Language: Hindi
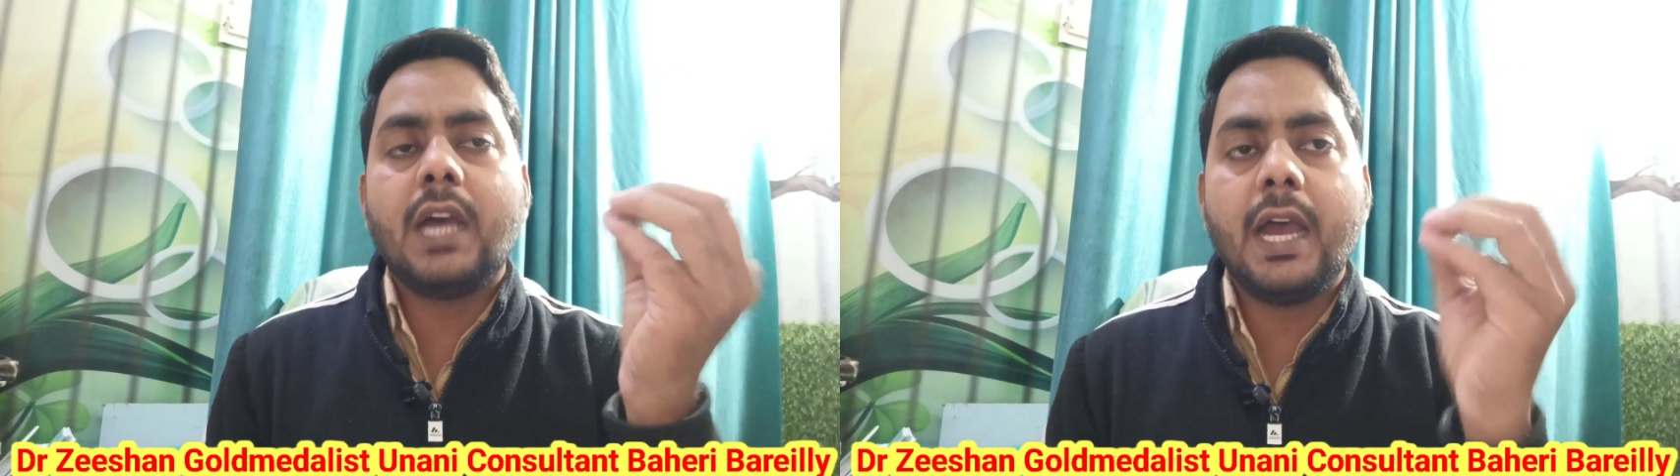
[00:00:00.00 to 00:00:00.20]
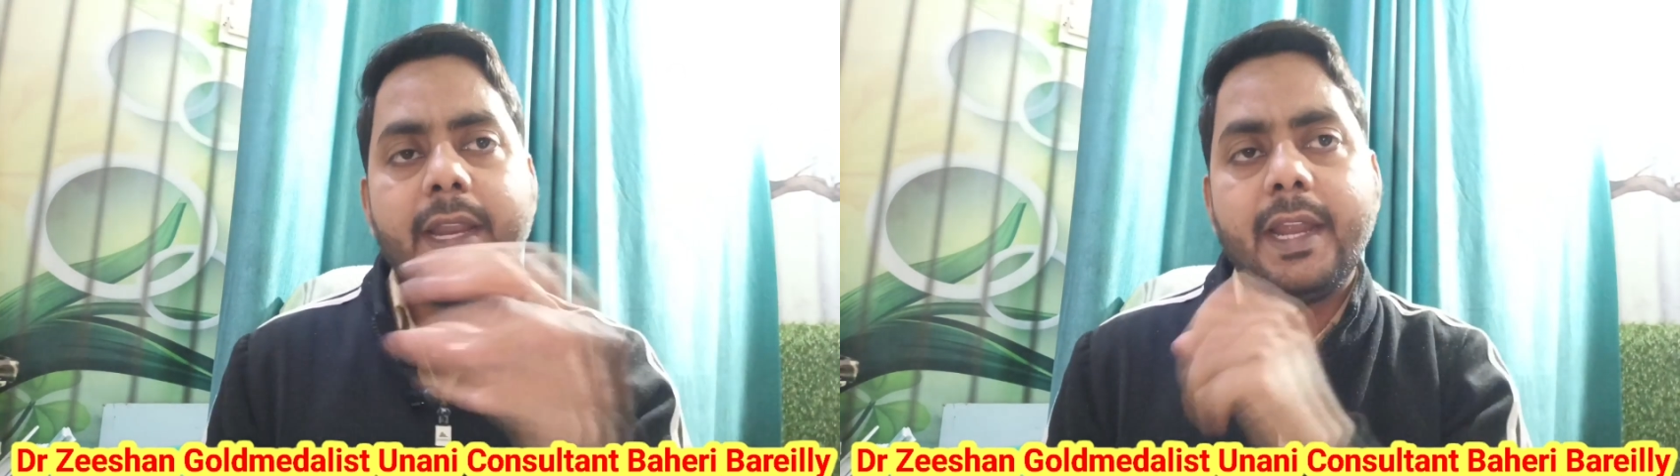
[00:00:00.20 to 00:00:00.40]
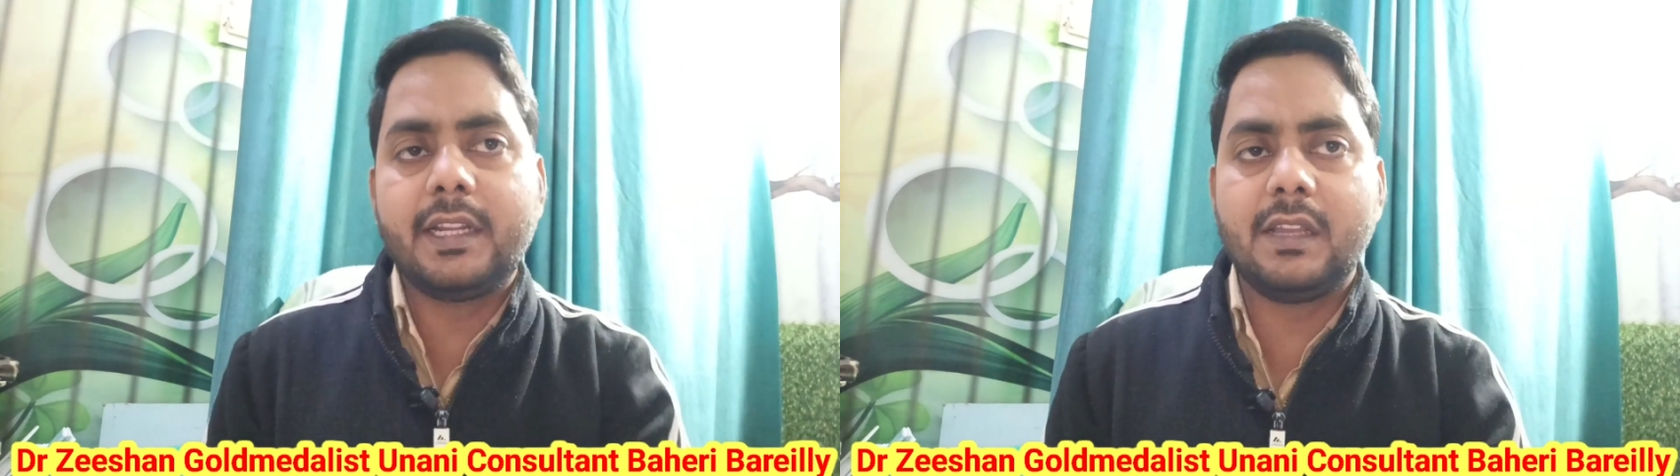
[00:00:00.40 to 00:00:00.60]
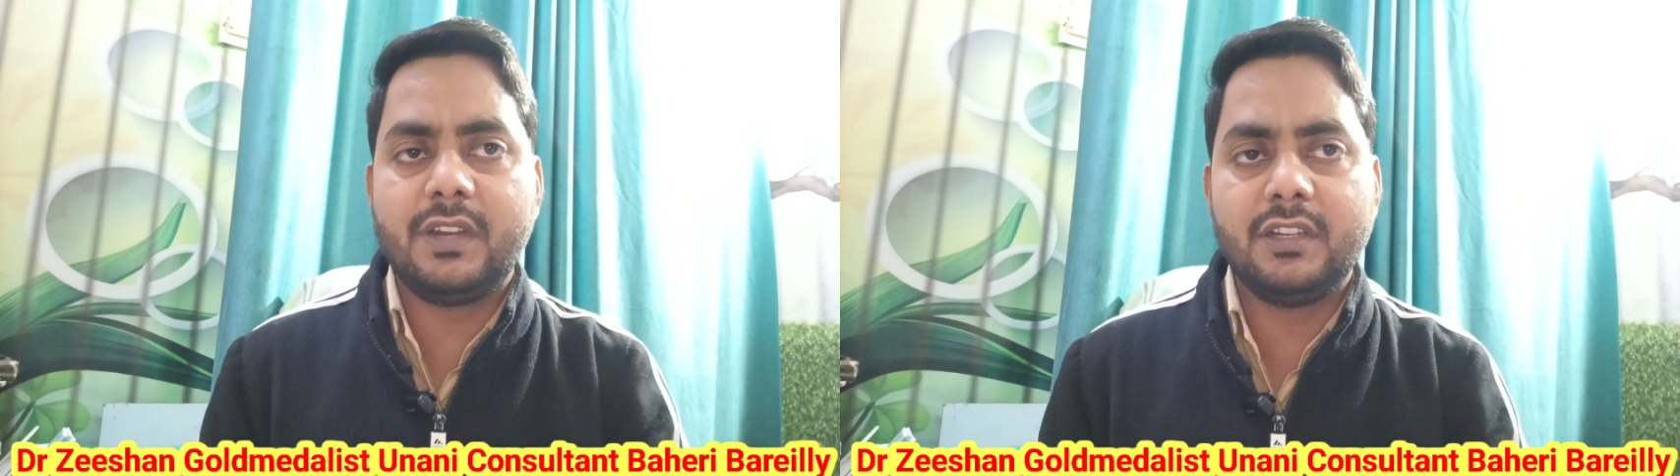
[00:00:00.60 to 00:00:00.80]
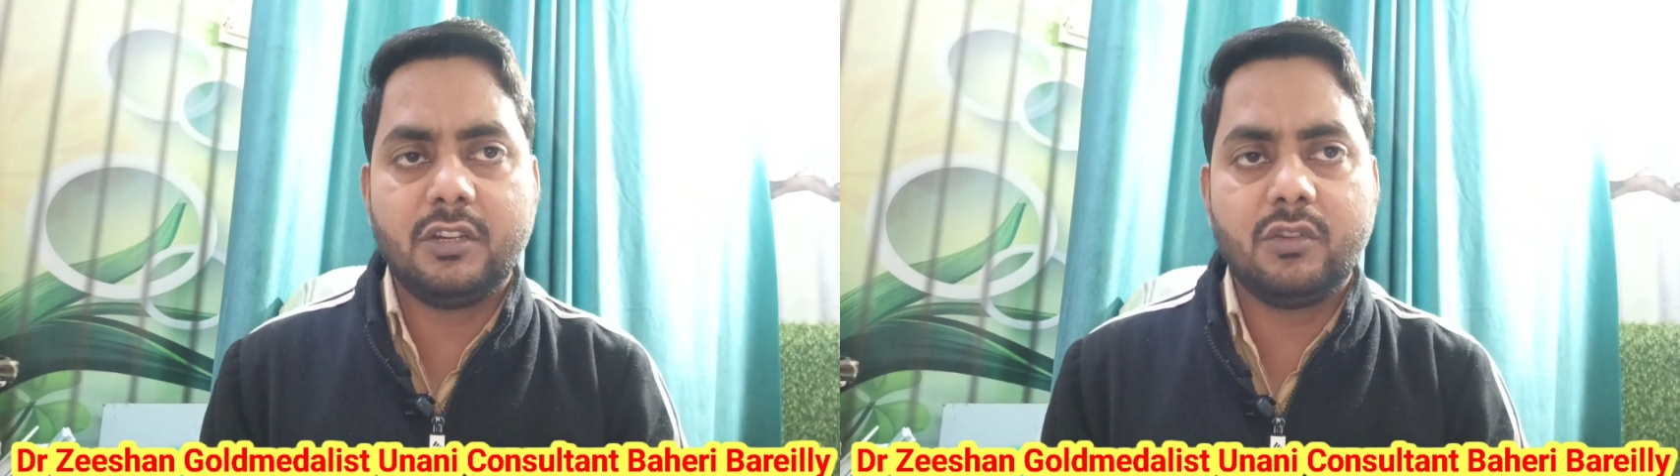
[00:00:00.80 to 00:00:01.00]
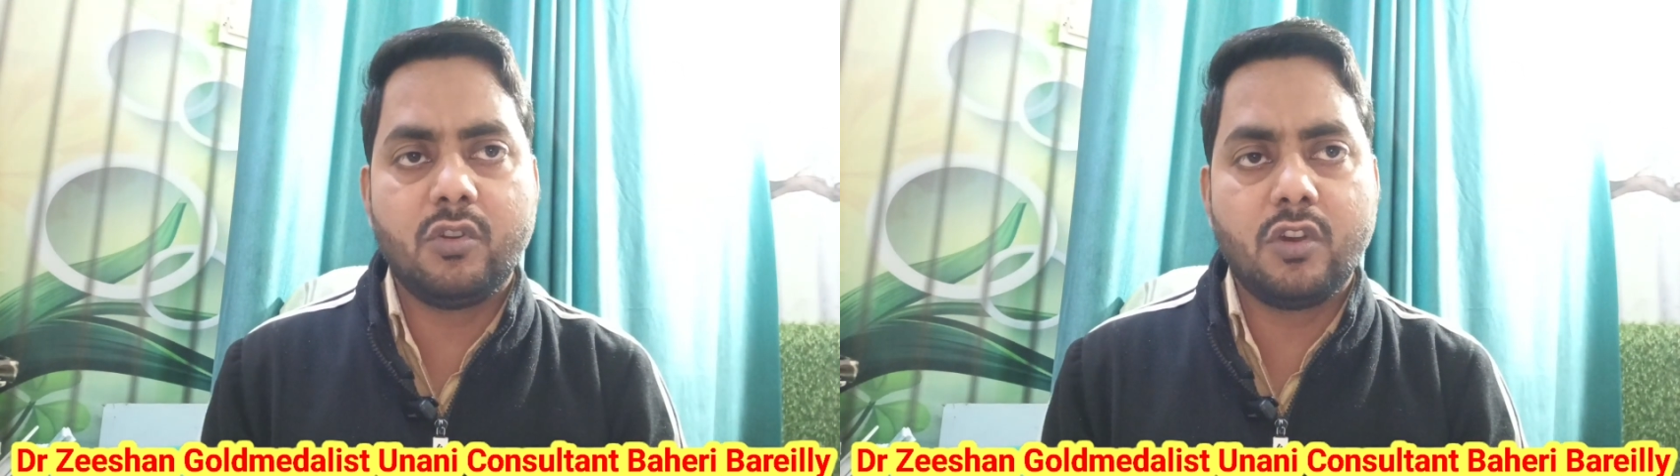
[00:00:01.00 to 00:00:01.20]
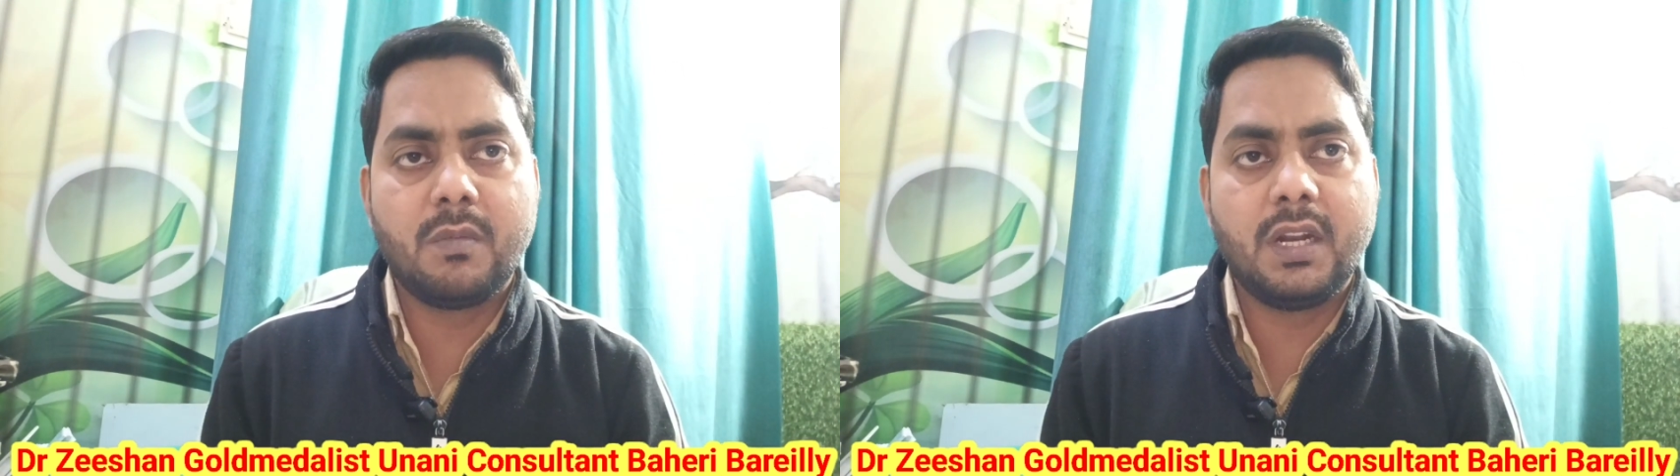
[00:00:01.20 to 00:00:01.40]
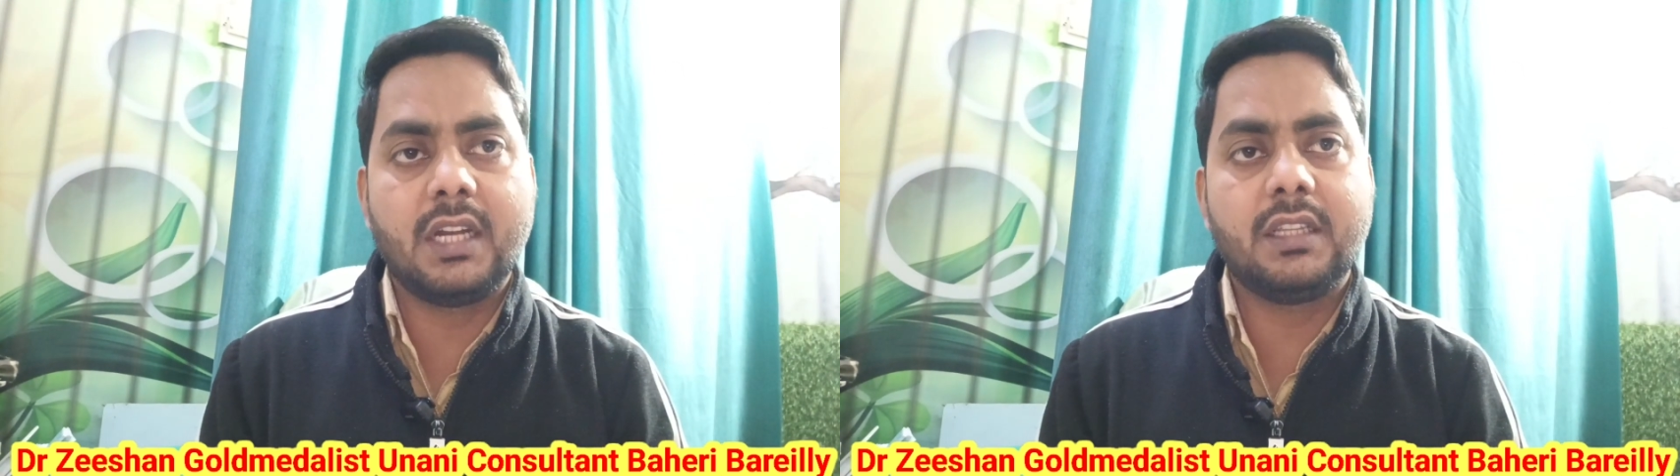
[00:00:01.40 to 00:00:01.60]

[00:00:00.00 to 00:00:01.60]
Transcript: थायराइड के फंक्शन को नॉर्मल